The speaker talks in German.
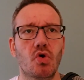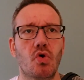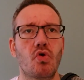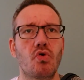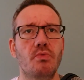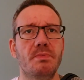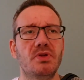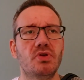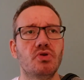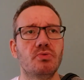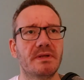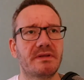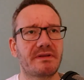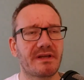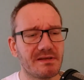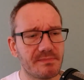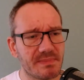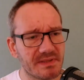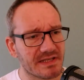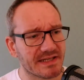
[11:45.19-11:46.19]
ob ich
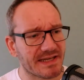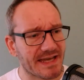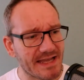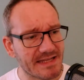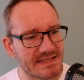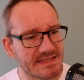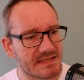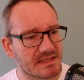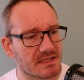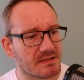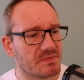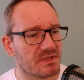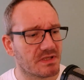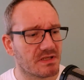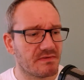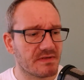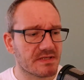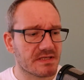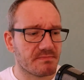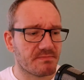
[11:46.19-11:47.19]
übertriebene Reize in einen
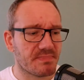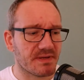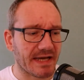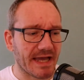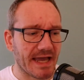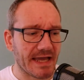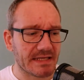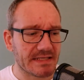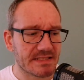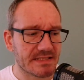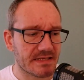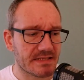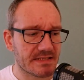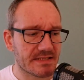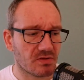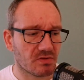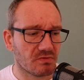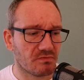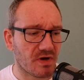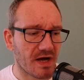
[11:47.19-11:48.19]
gewissen Bereich
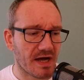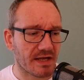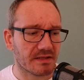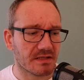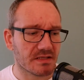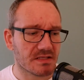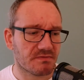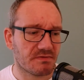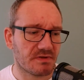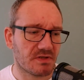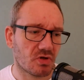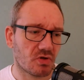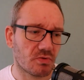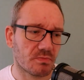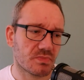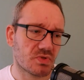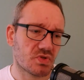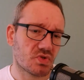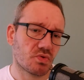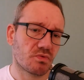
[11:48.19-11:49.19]
setze und woanders
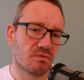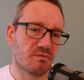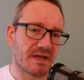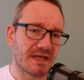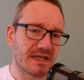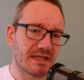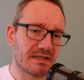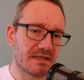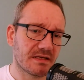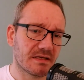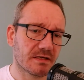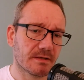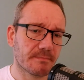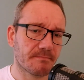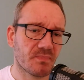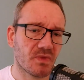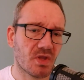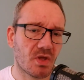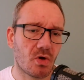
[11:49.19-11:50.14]
wiederum zu wenig,